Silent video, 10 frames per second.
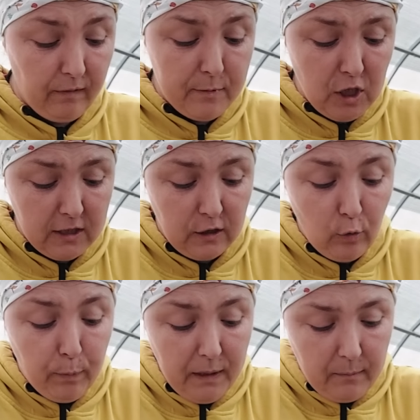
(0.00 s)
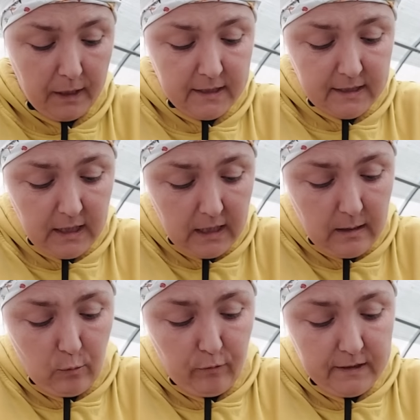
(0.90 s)
И вообще с любым
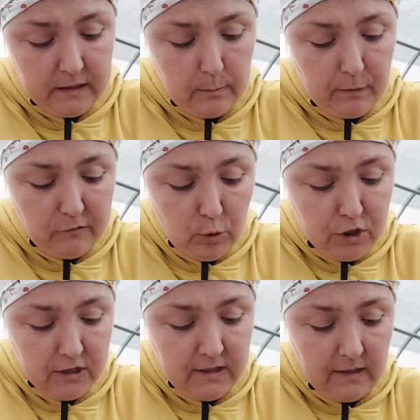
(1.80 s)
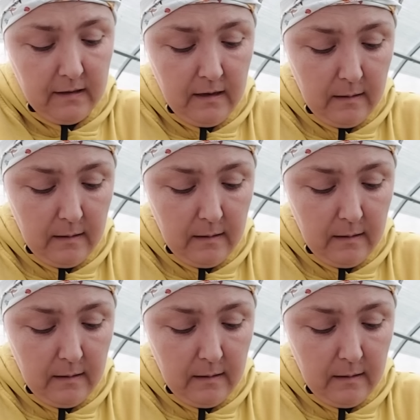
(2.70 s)
растением у вас не получится.